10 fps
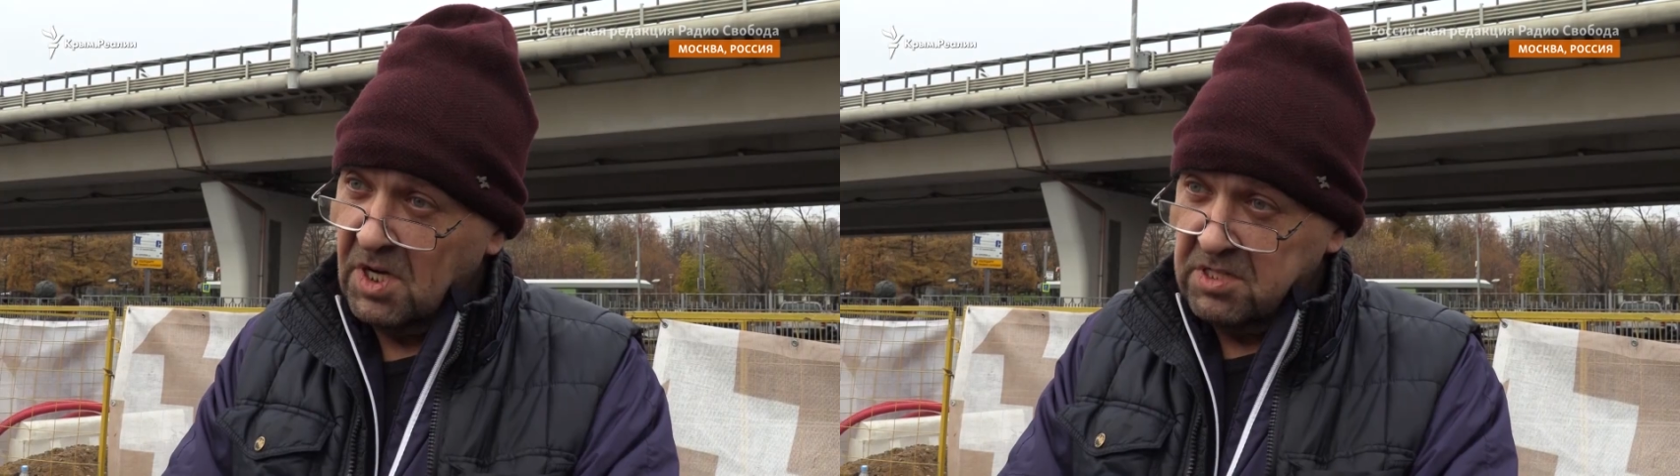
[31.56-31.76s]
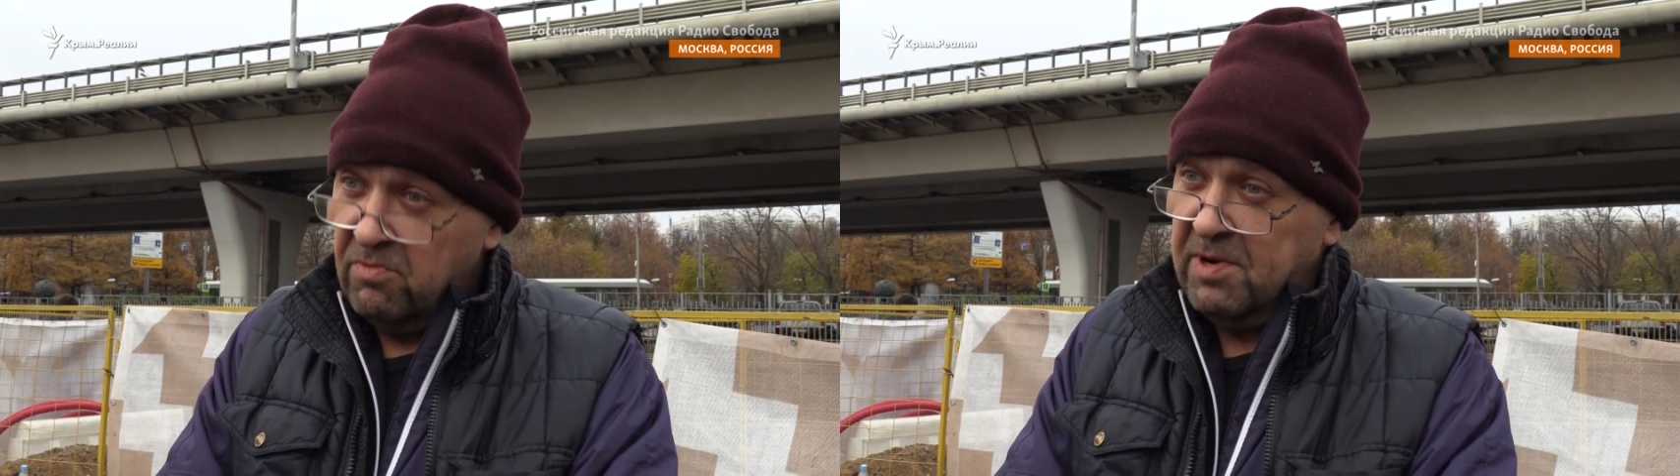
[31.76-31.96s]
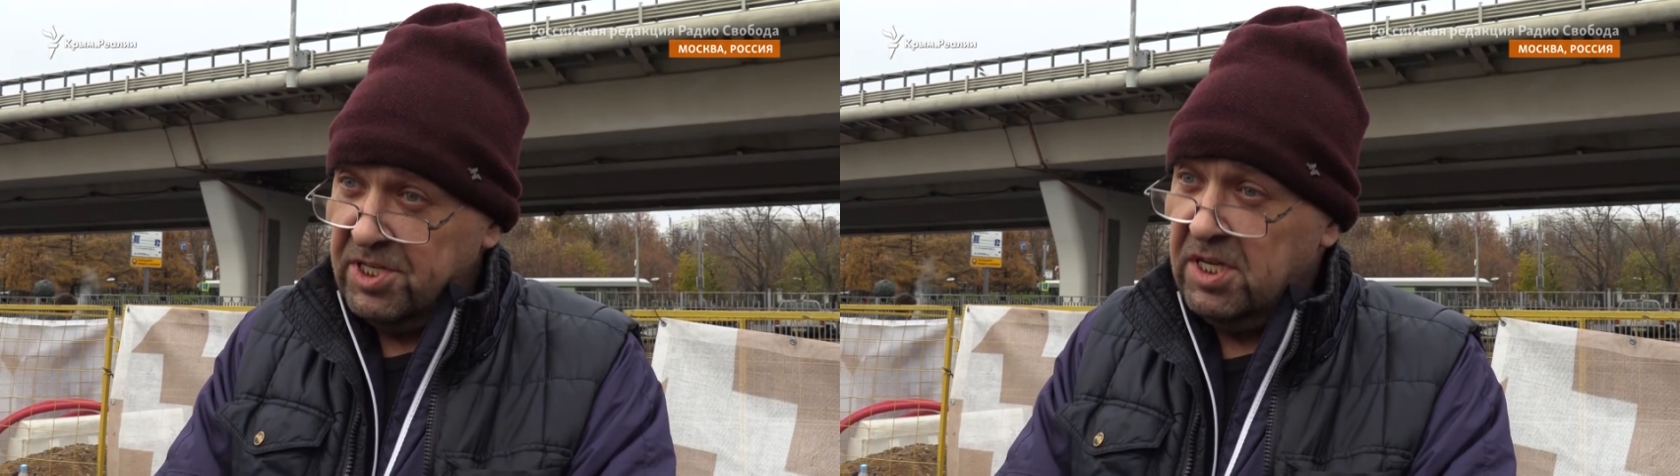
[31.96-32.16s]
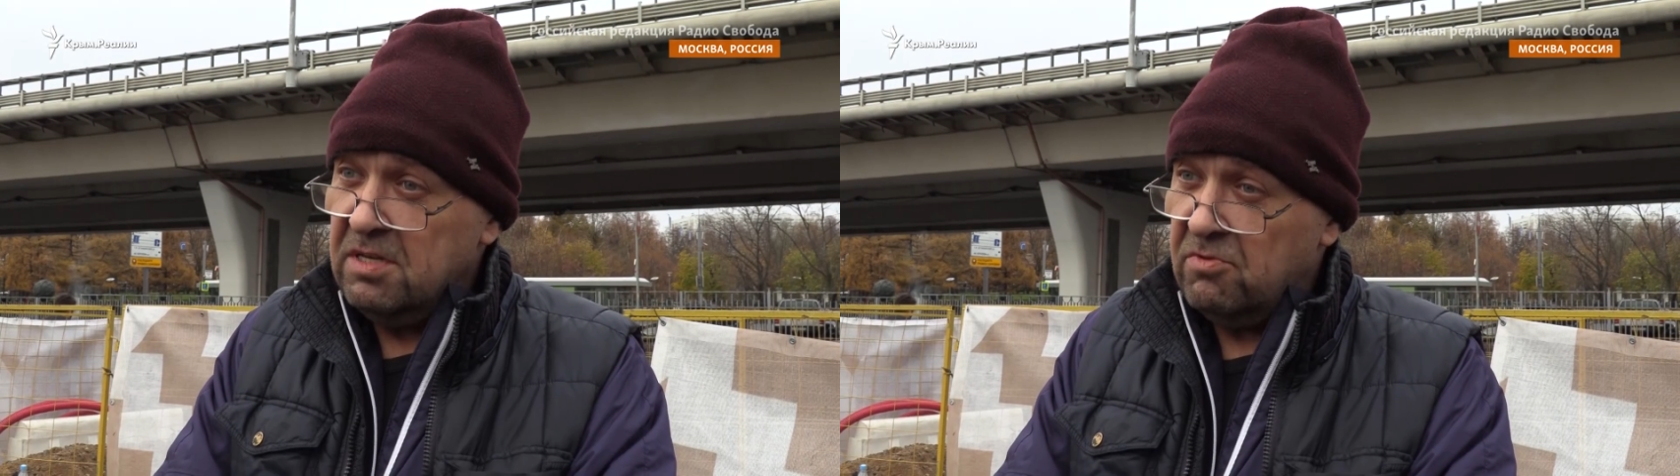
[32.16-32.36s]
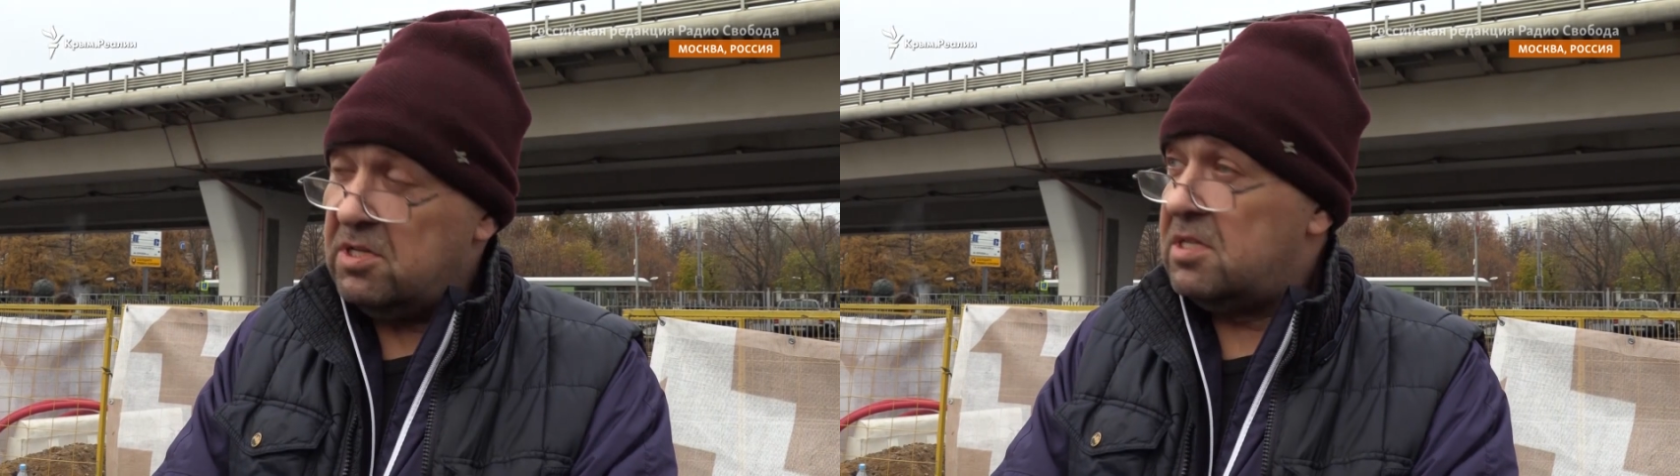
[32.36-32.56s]

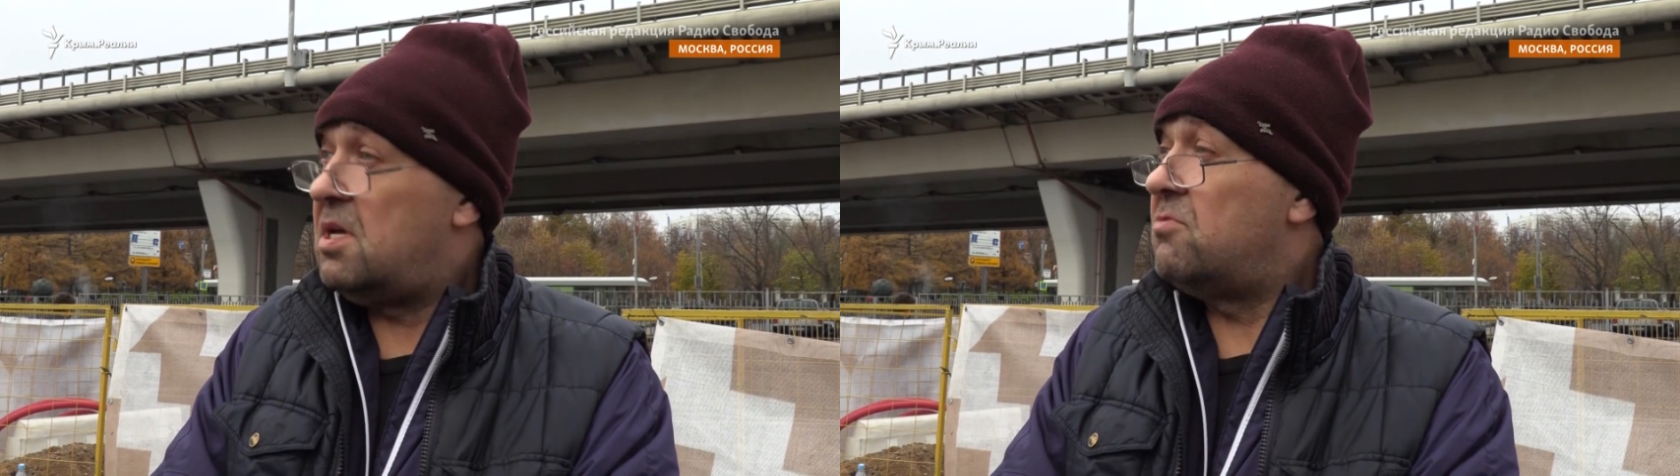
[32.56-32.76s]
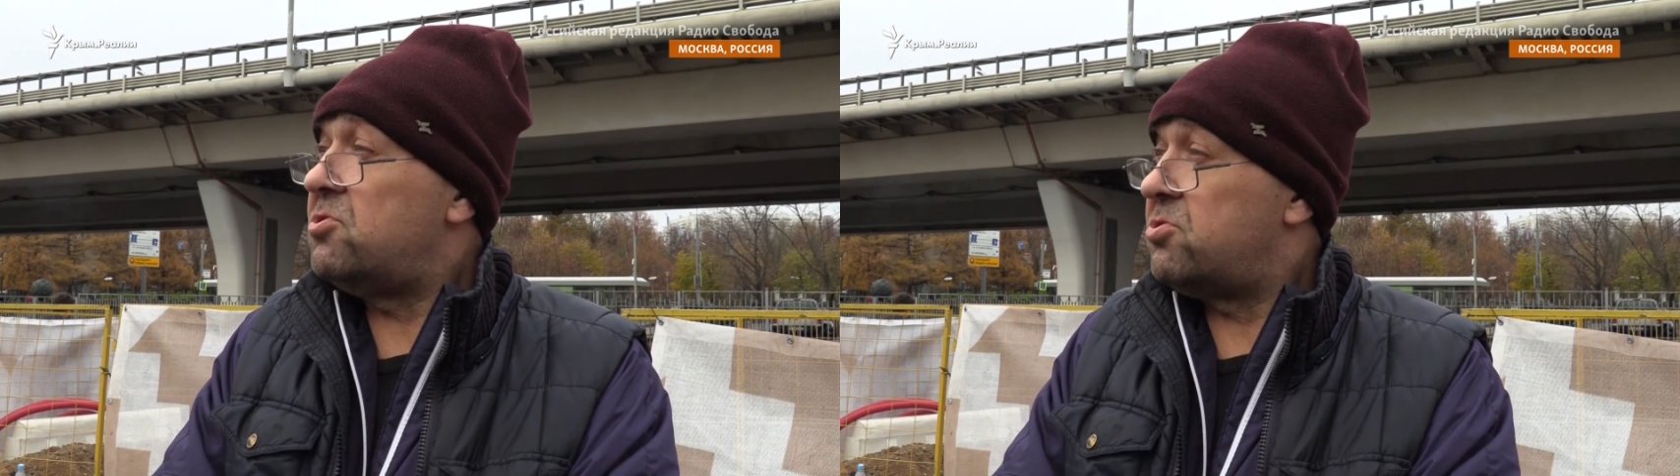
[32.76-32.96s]
Освобождение вот от того,